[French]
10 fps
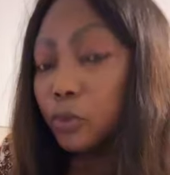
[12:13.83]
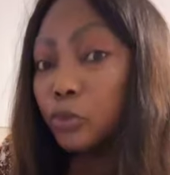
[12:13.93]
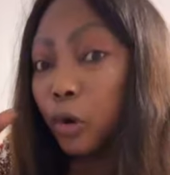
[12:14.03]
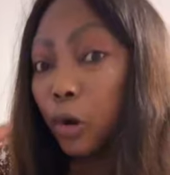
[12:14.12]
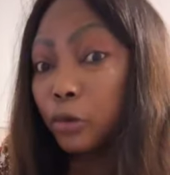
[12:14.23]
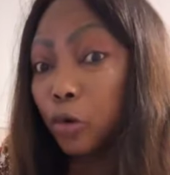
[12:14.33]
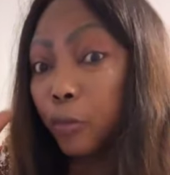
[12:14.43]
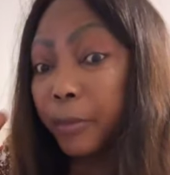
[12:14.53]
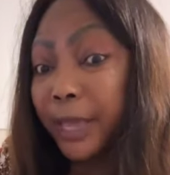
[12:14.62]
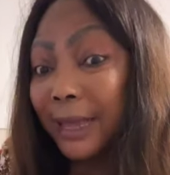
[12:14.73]
Honore
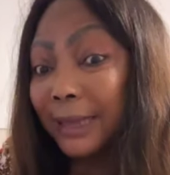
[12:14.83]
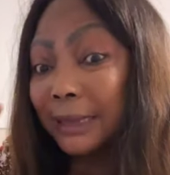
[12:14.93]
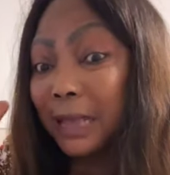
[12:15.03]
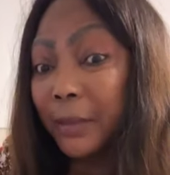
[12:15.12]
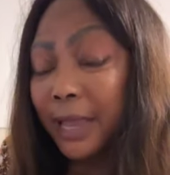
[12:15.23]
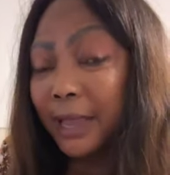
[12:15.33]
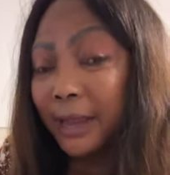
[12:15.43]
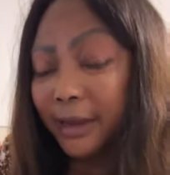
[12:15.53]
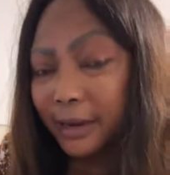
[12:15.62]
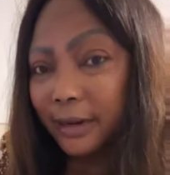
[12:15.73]
ton père et ta mère.
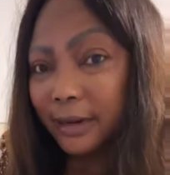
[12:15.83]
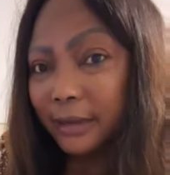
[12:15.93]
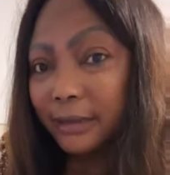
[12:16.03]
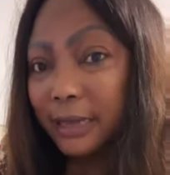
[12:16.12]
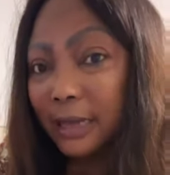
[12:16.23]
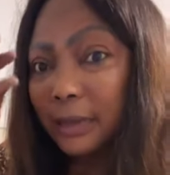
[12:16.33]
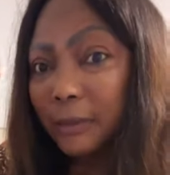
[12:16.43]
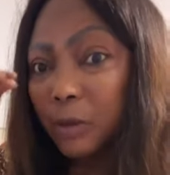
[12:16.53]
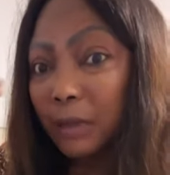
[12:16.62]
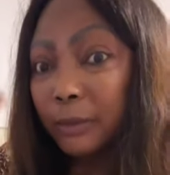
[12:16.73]

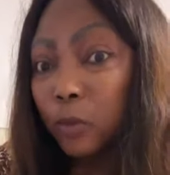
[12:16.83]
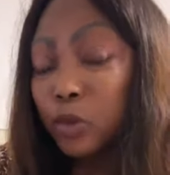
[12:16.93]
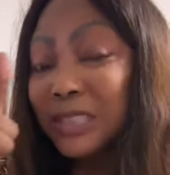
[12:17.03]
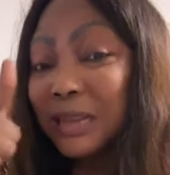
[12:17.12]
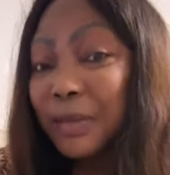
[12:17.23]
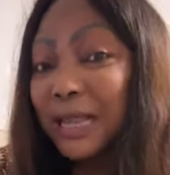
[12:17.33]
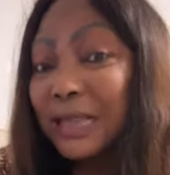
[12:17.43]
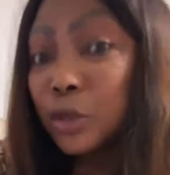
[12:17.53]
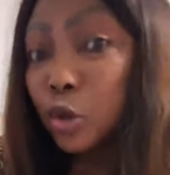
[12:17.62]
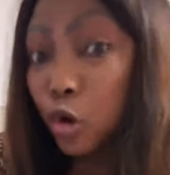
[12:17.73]
Cinquième commandement, au Seme
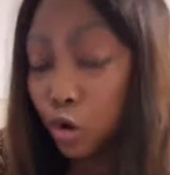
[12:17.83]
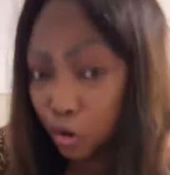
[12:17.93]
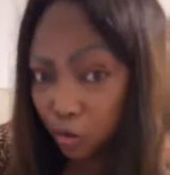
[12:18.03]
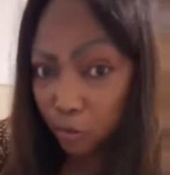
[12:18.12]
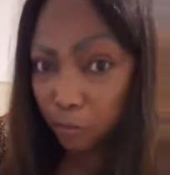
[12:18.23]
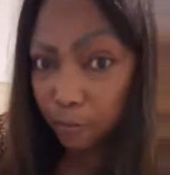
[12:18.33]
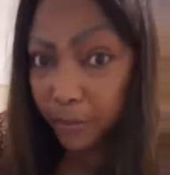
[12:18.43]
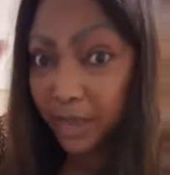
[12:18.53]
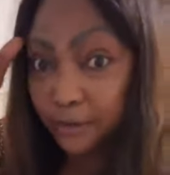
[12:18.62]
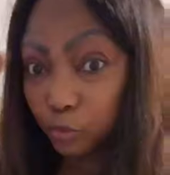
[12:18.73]
et
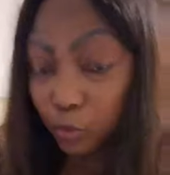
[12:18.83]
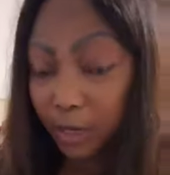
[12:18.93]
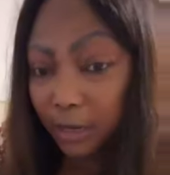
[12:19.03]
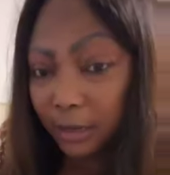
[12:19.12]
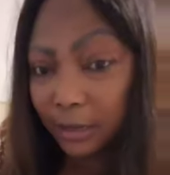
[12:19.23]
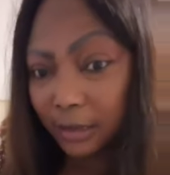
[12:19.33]
Soba Noua.